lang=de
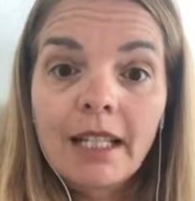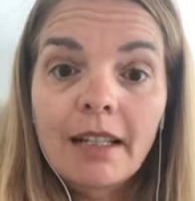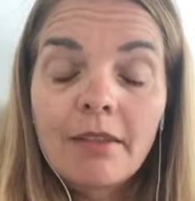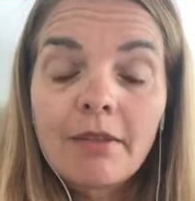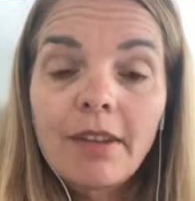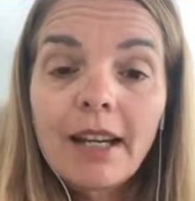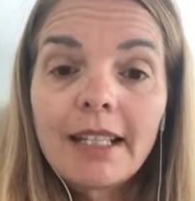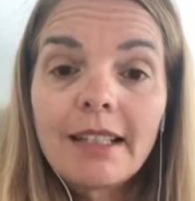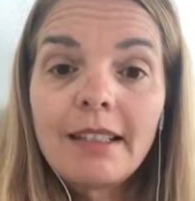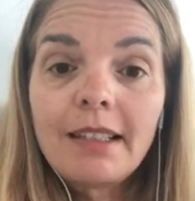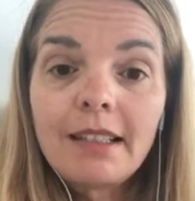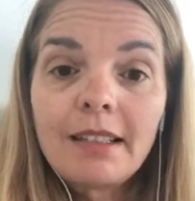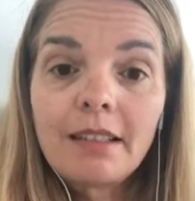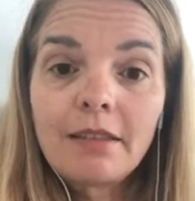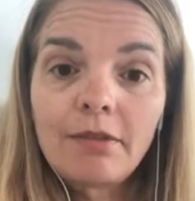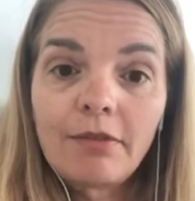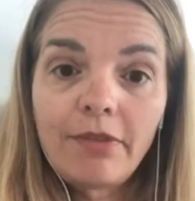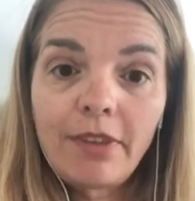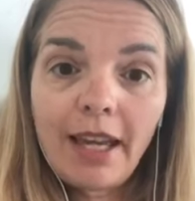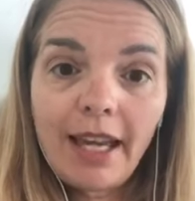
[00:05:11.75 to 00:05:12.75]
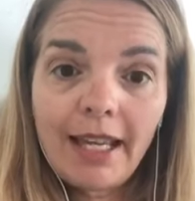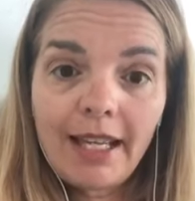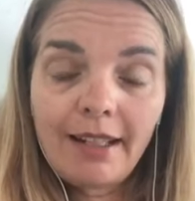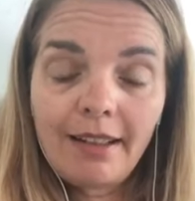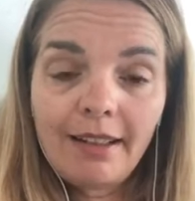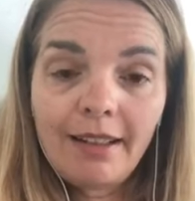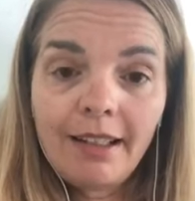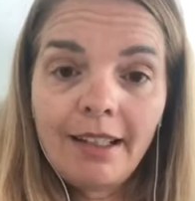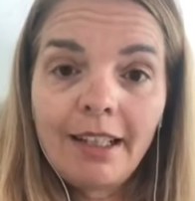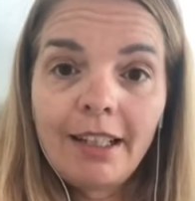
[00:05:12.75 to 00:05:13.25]
Was ist,
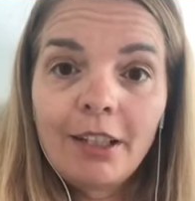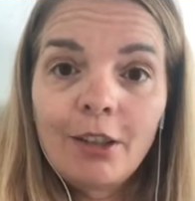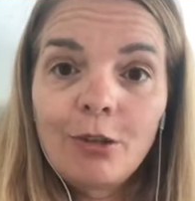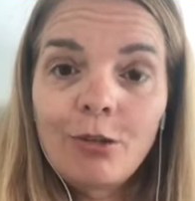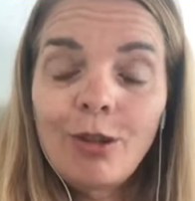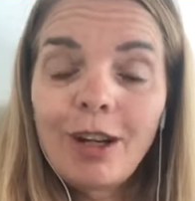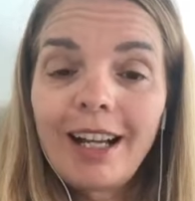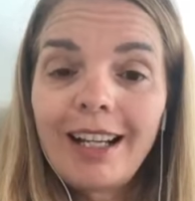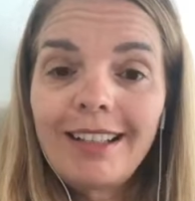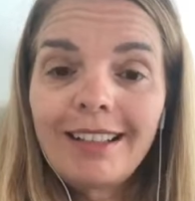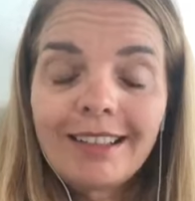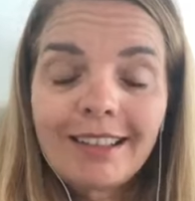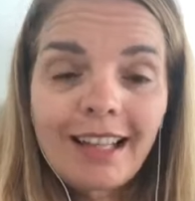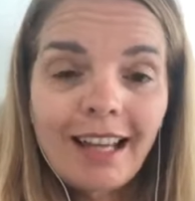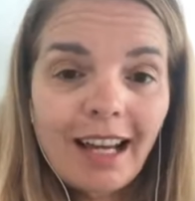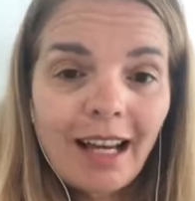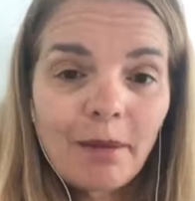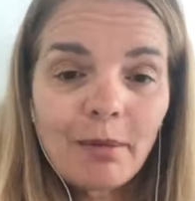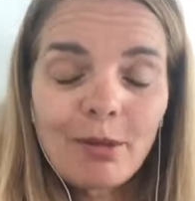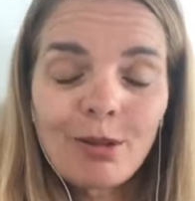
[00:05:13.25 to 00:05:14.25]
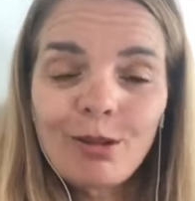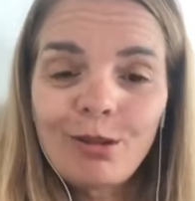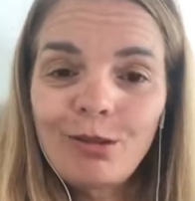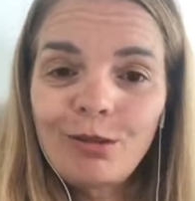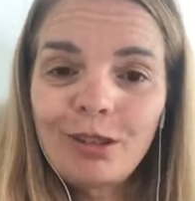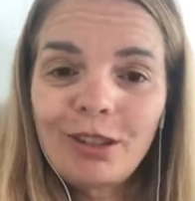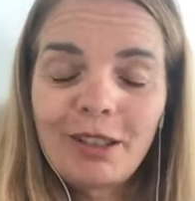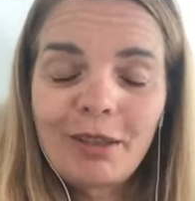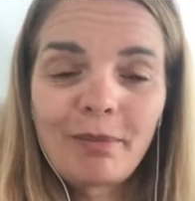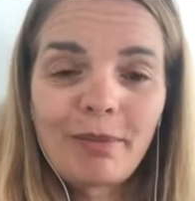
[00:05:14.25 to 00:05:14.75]
wenn du als
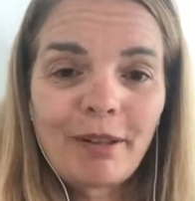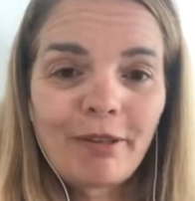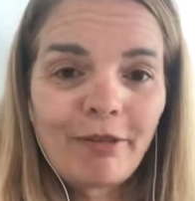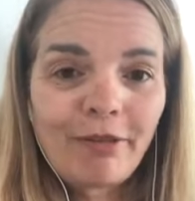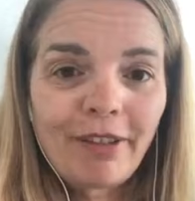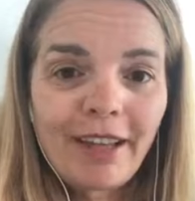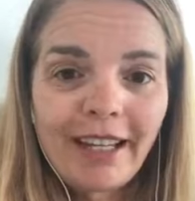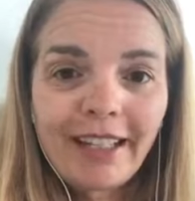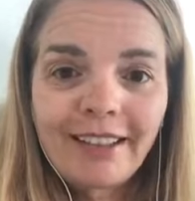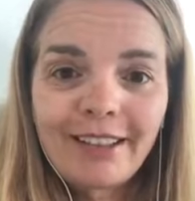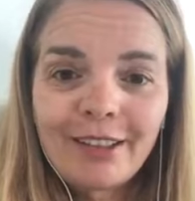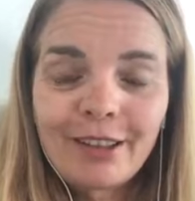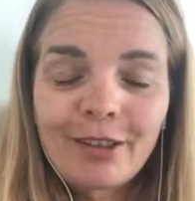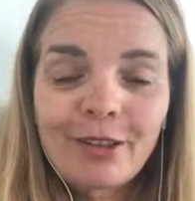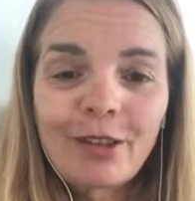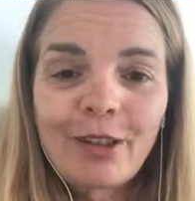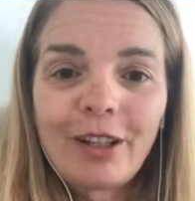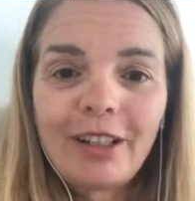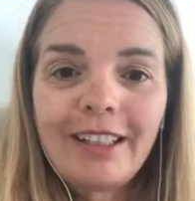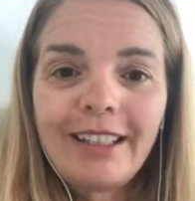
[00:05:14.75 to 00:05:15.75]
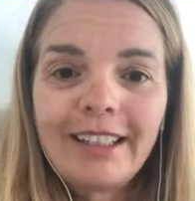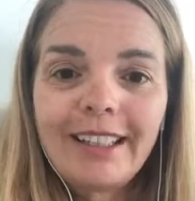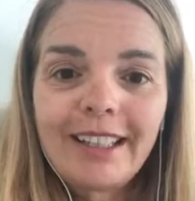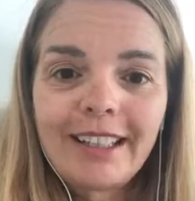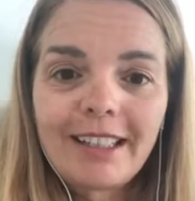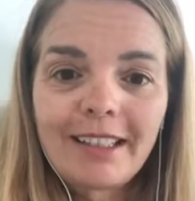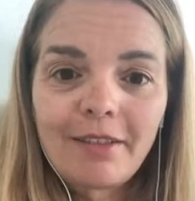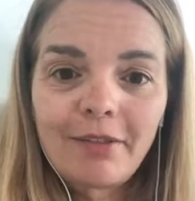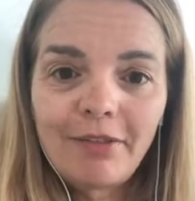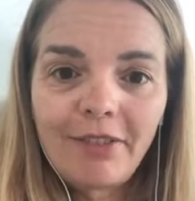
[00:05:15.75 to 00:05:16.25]
absolutes, perfektes,
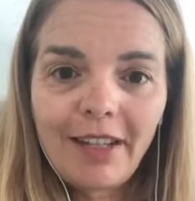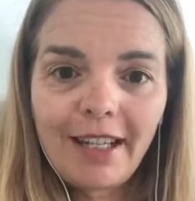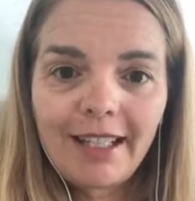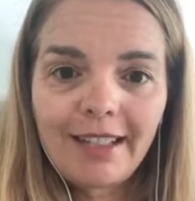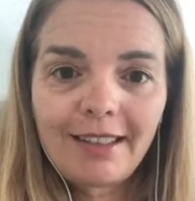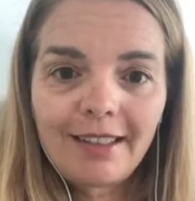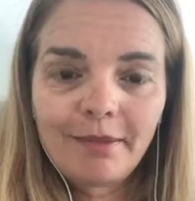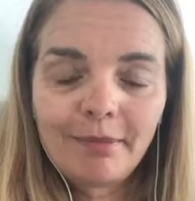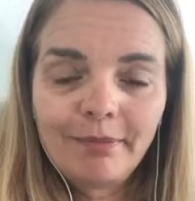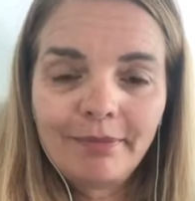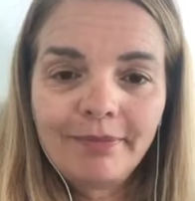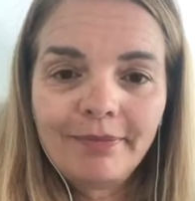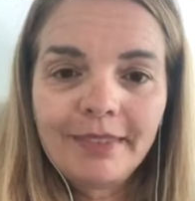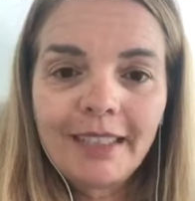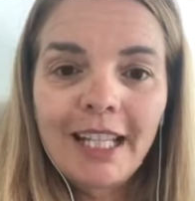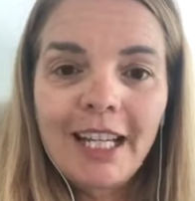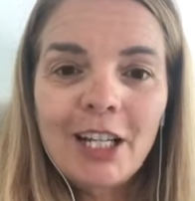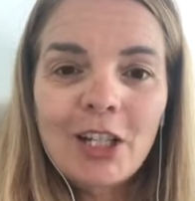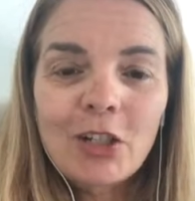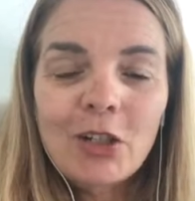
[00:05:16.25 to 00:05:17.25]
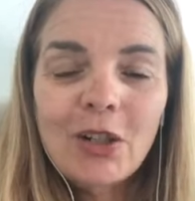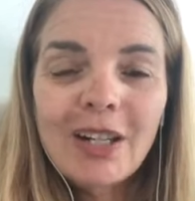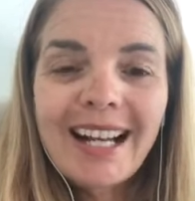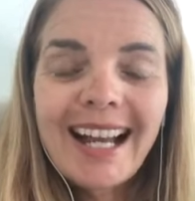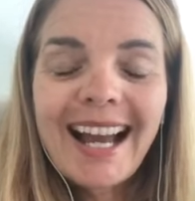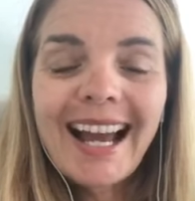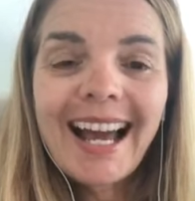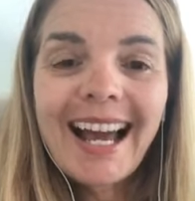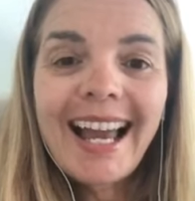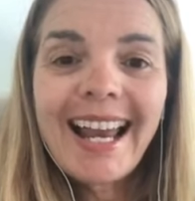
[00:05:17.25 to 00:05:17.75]
göttliches Wesen schon
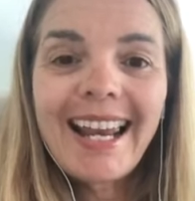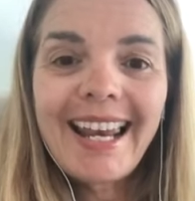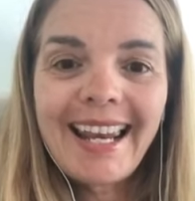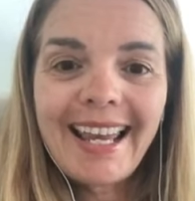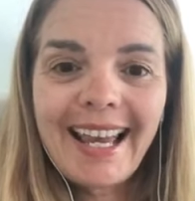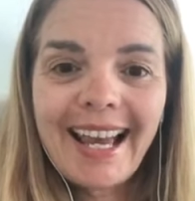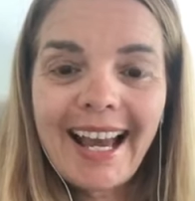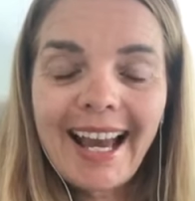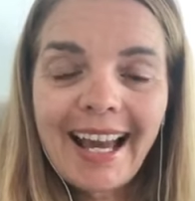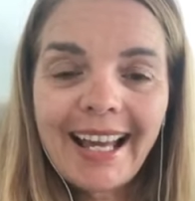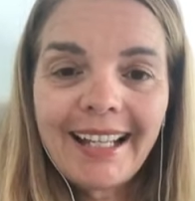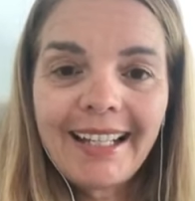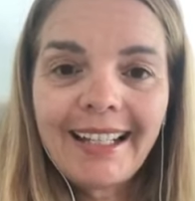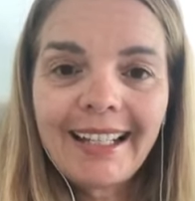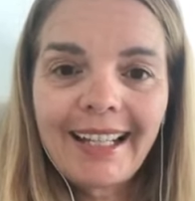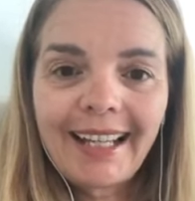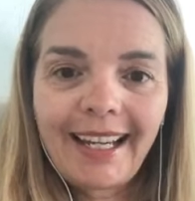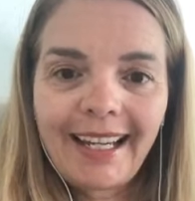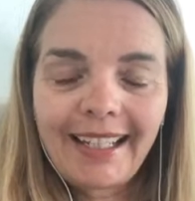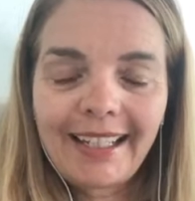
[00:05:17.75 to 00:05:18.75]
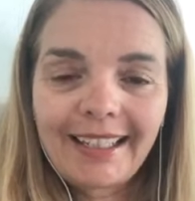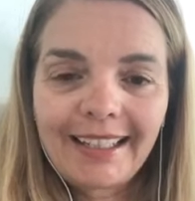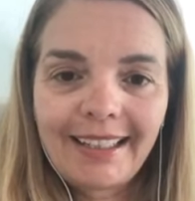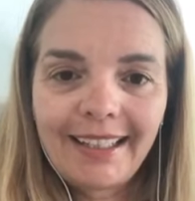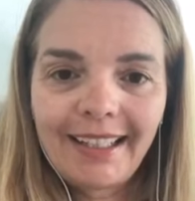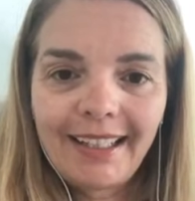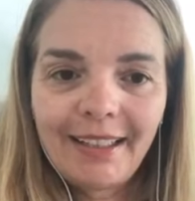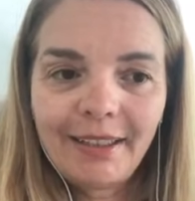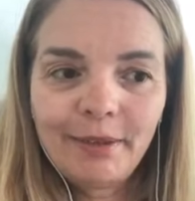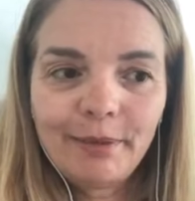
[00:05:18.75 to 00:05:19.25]
alle Anrechte